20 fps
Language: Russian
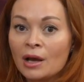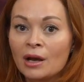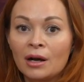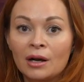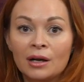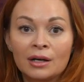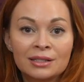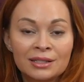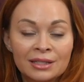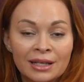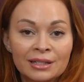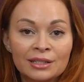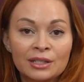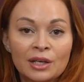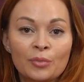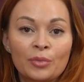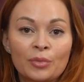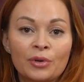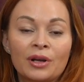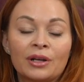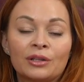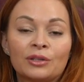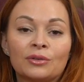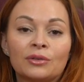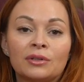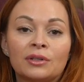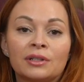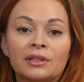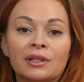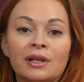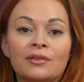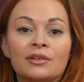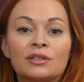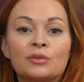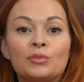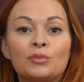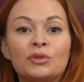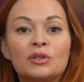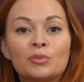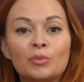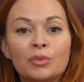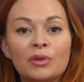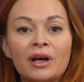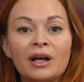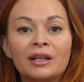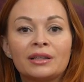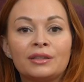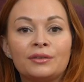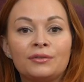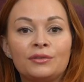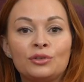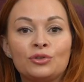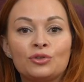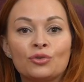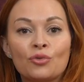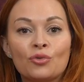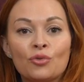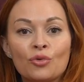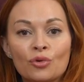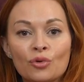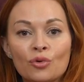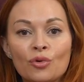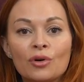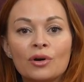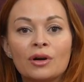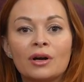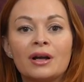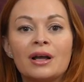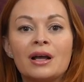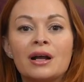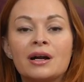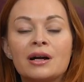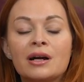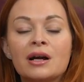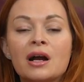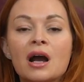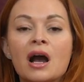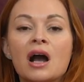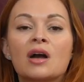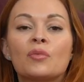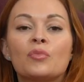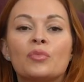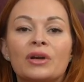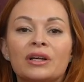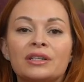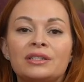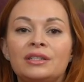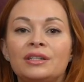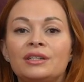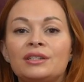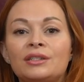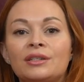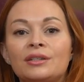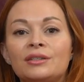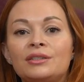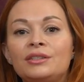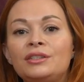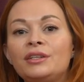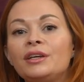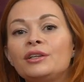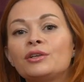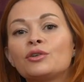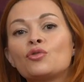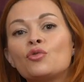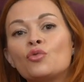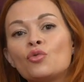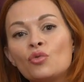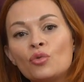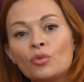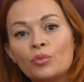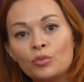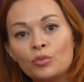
А, кстати, я приготовила для вас бесплатный видеоурок как просить денег у